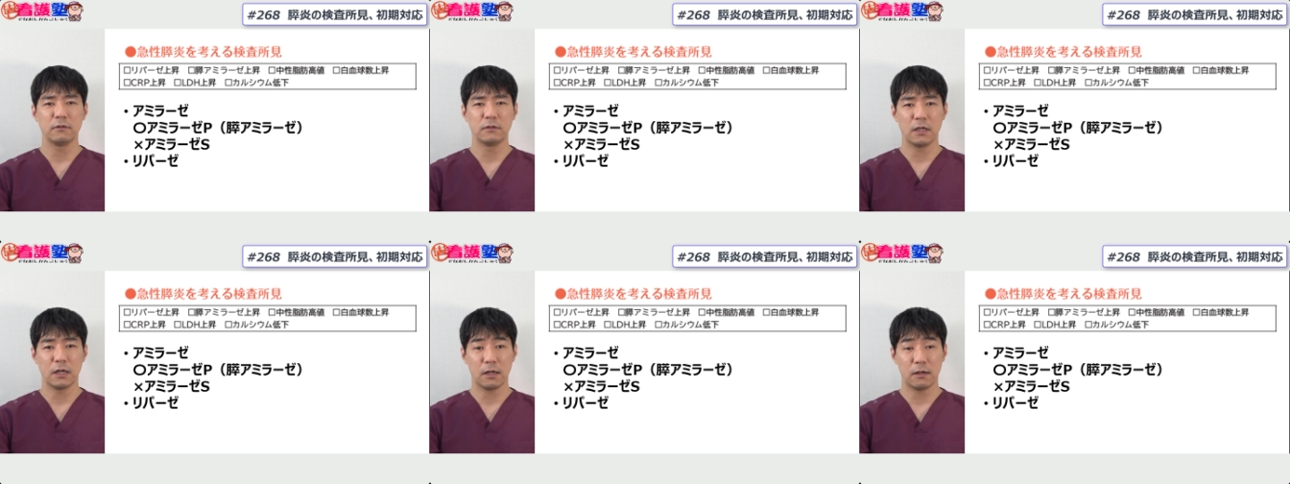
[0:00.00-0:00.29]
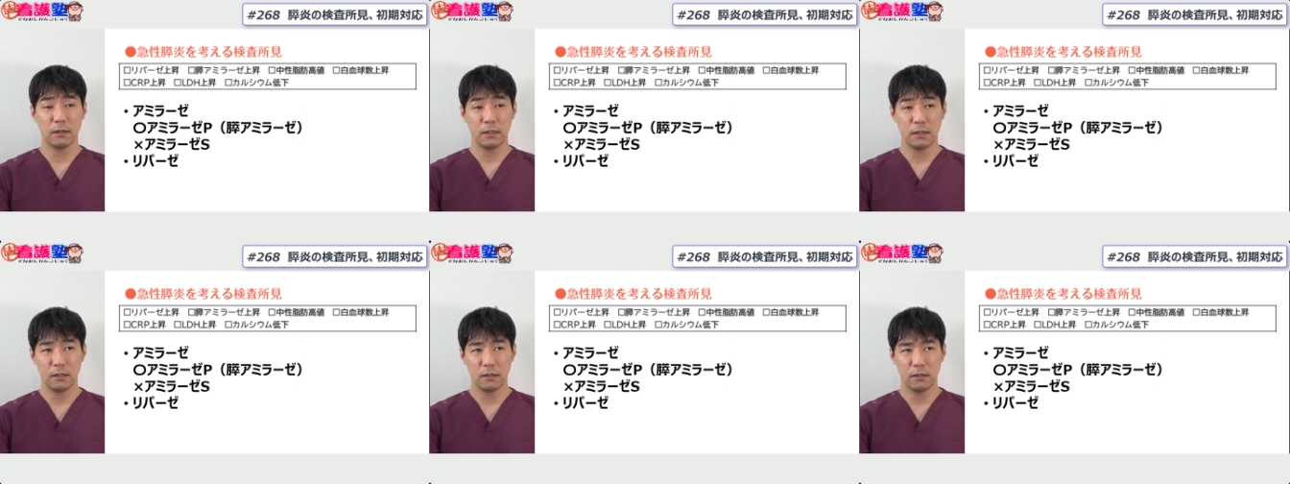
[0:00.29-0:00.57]

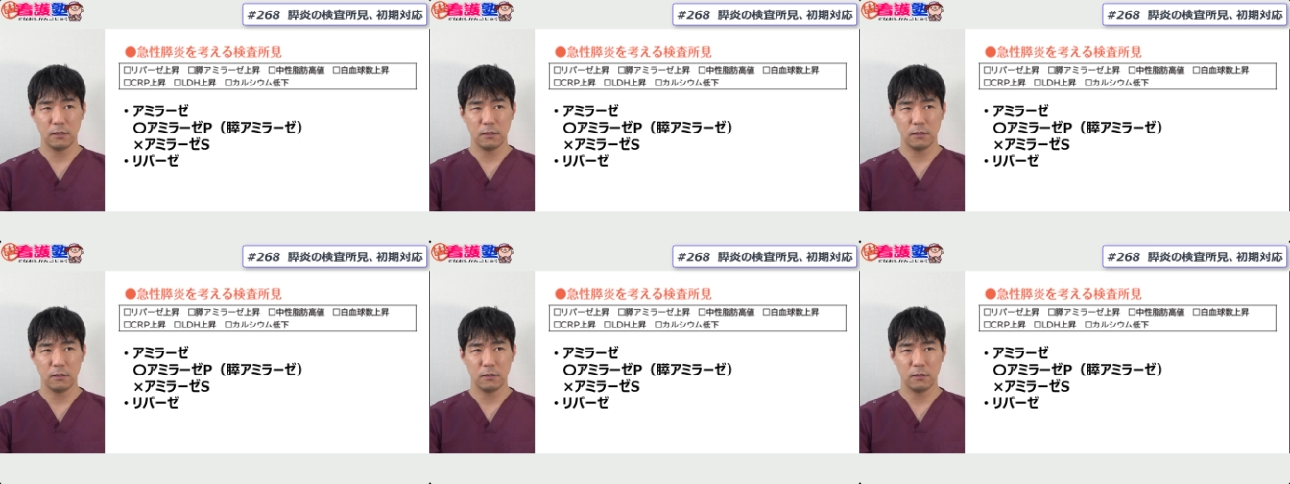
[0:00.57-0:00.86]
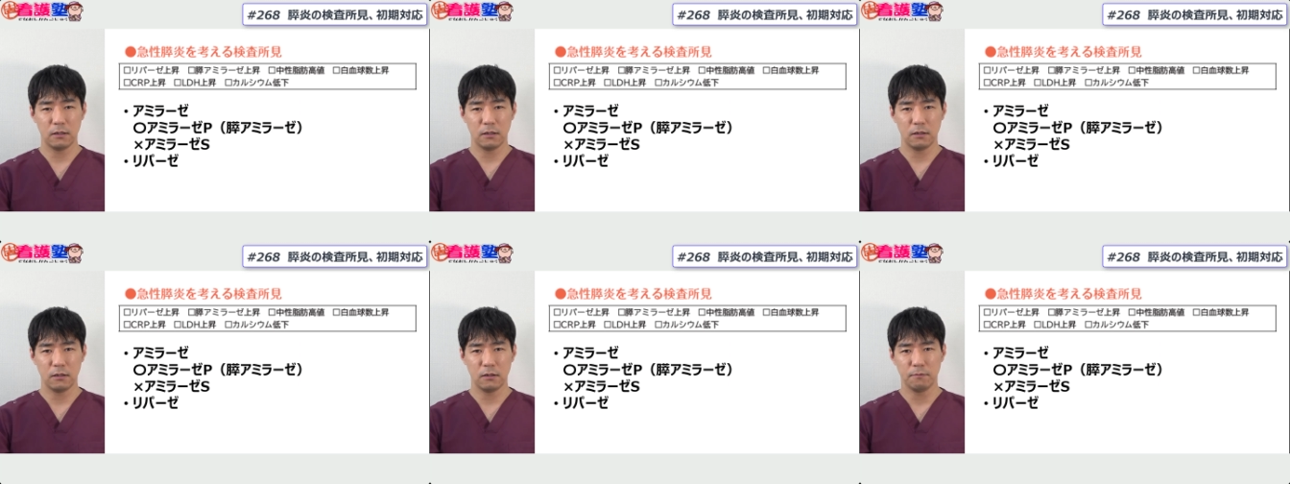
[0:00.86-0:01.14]
疑
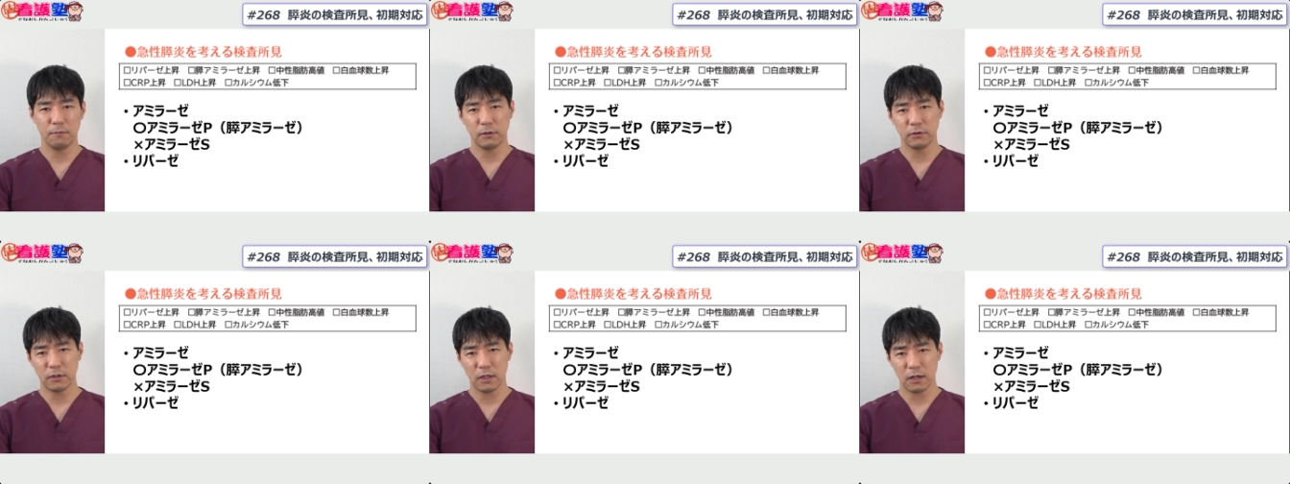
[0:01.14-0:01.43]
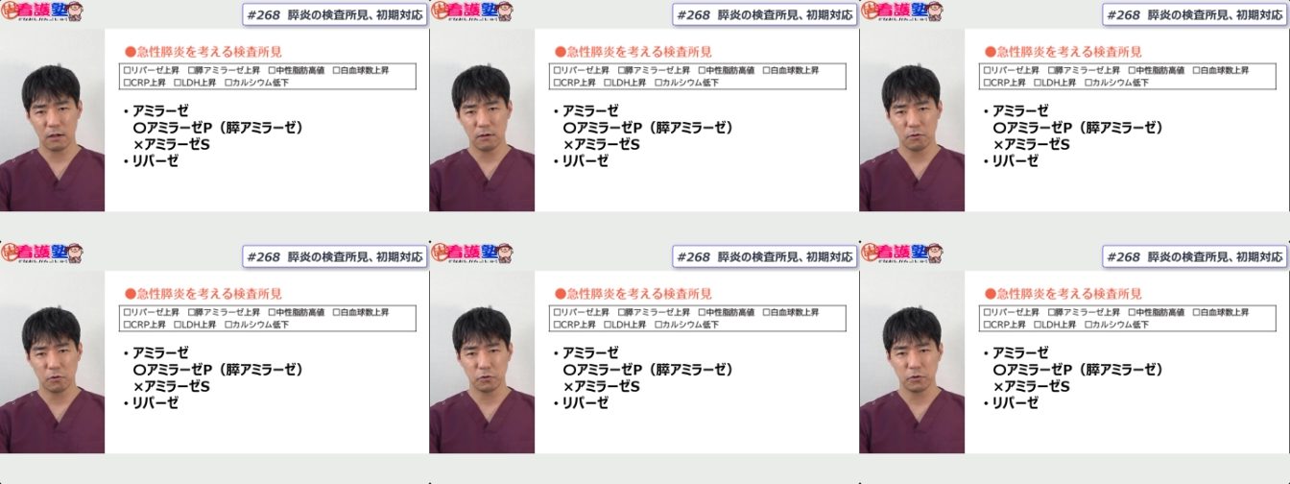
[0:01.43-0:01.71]
い、まあ、
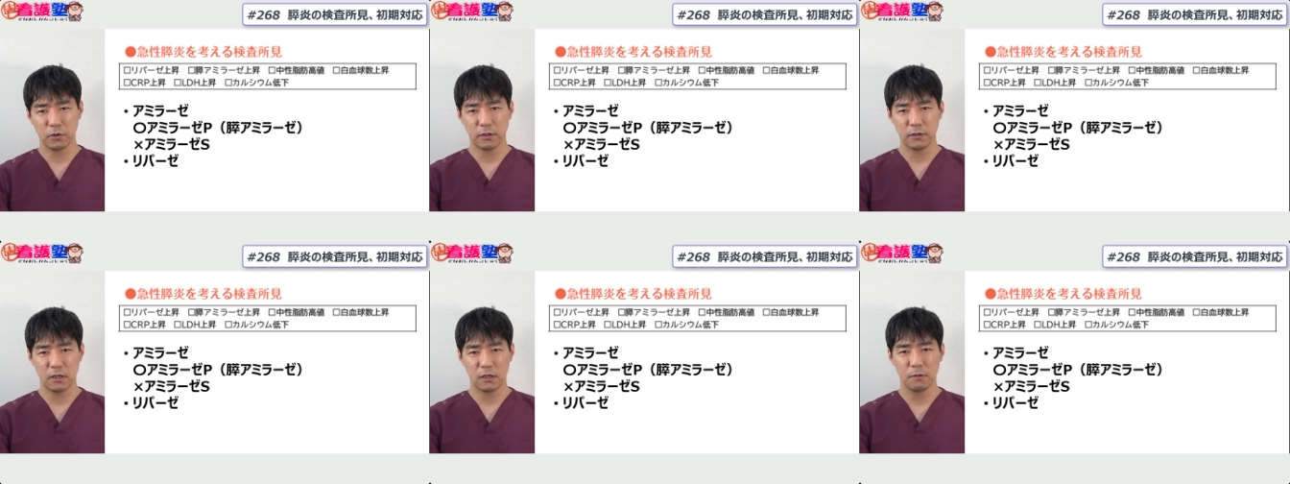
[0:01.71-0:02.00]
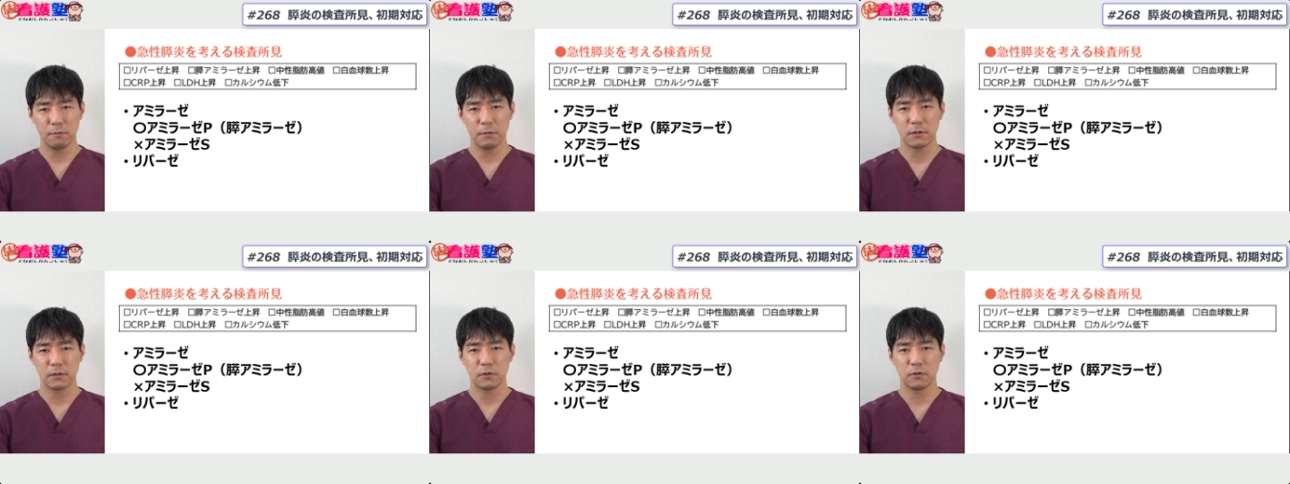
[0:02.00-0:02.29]
疑うことがで
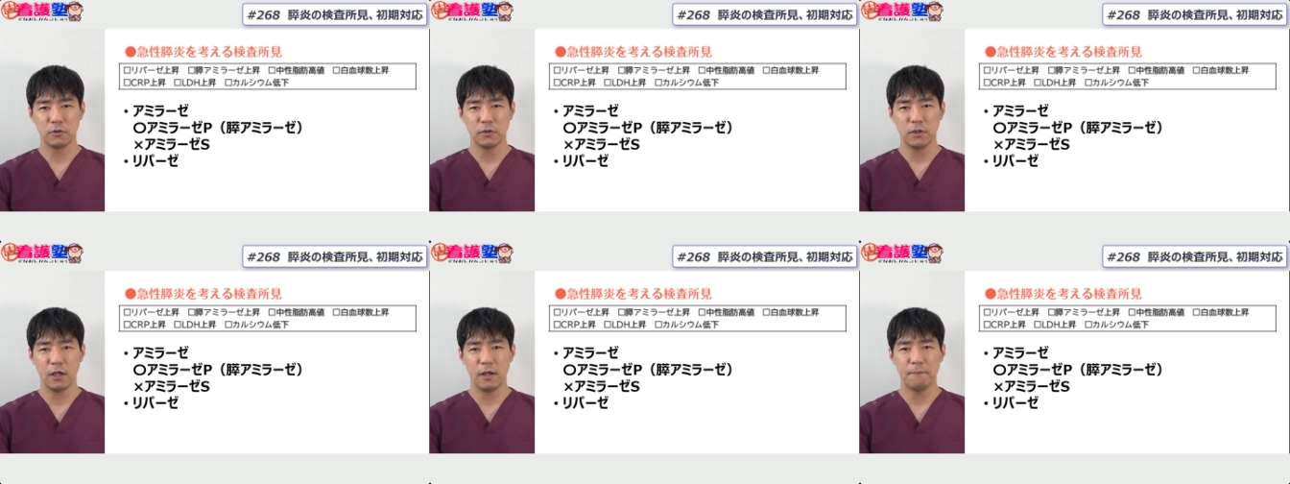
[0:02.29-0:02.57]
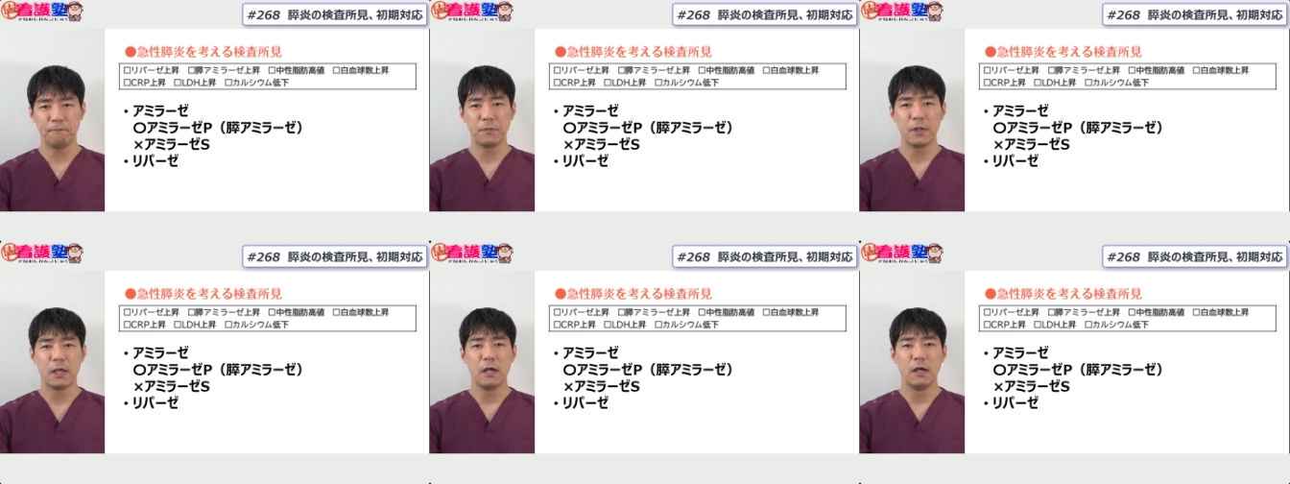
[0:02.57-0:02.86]
きますので、